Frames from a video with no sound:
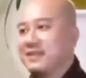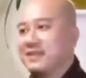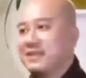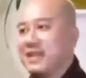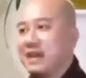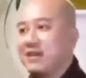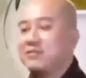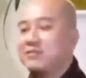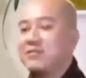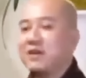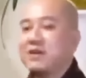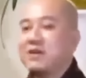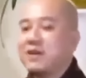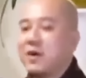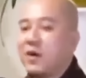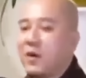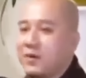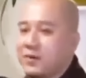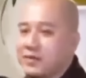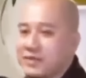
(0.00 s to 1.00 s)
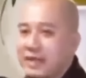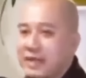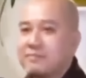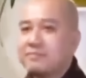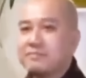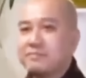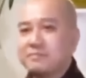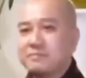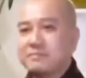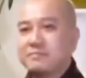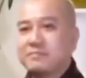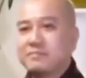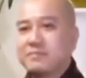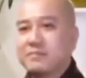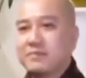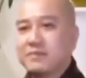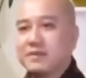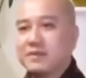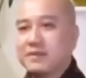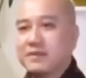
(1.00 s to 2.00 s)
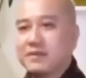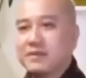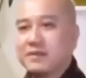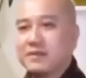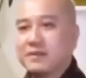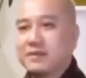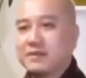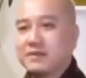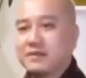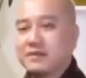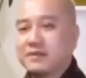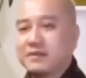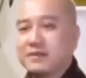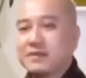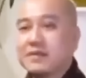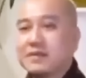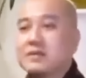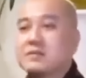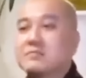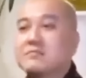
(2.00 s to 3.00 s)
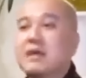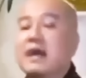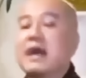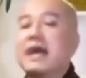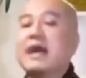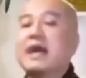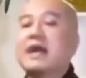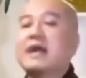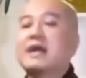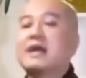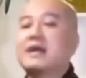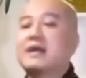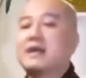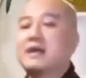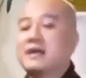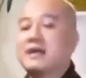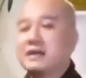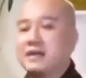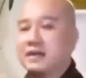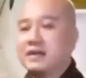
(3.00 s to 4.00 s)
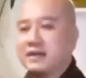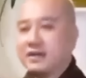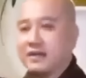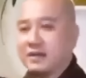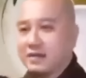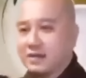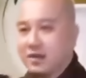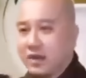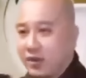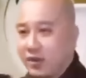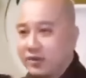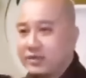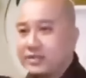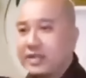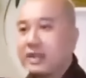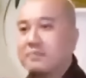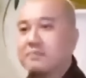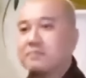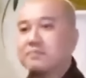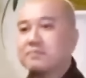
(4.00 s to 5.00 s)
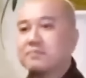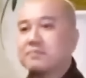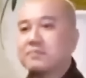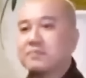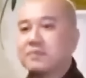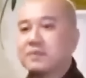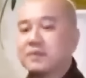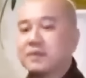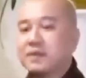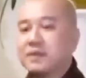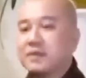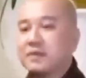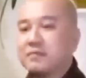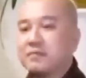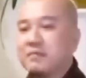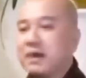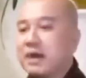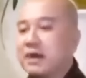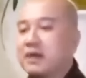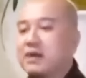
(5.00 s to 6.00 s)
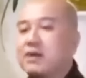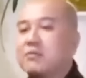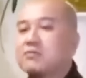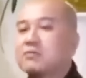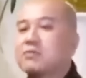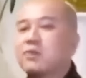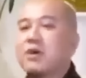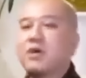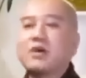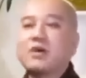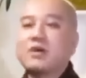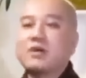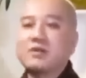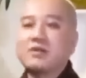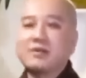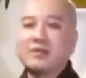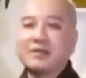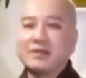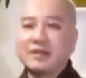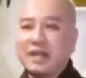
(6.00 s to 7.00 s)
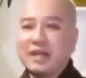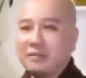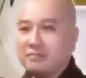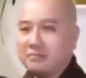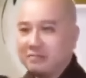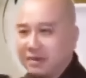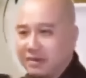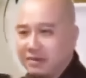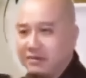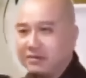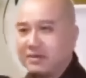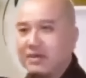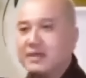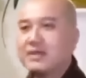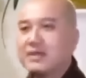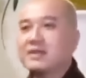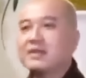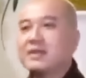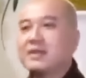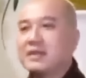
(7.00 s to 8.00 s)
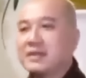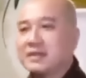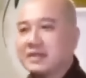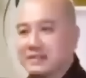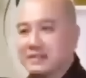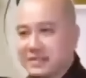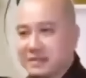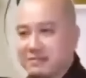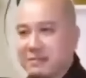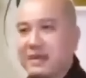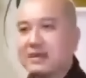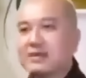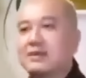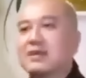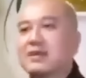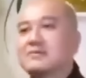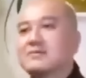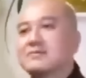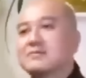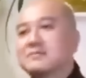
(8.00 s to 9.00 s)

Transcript: Đạo Phật hội nhập, nhưng mà hội nhập mà không có làm mất đi cái bản chất.